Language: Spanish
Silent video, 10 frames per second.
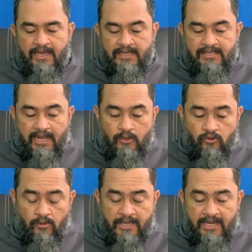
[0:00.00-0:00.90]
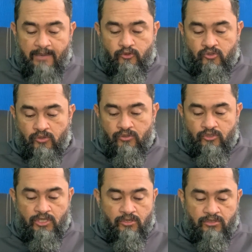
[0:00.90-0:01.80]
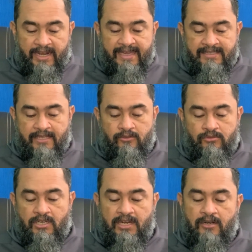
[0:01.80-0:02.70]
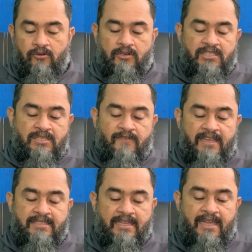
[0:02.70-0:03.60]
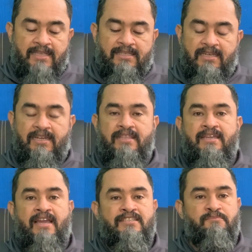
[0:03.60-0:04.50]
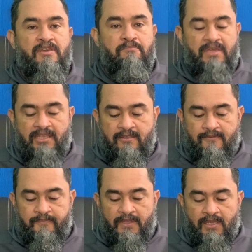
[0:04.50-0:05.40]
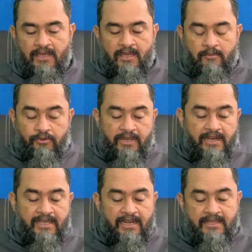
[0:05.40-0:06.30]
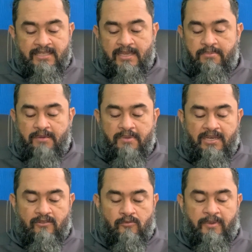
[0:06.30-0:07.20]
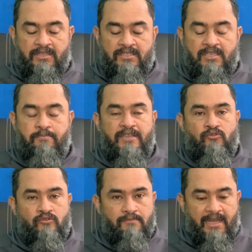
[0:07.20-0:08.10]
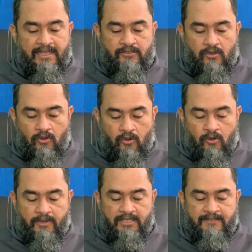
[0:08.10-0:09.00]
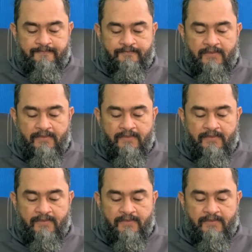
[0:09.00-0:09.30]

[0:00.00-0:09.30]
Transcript: Si alguno viene a vosotros y no trae esta doctrina, no lo recibáis en casa ni le digáis bienvenido, porque el que le dice bienvenido participa en sus malas obras.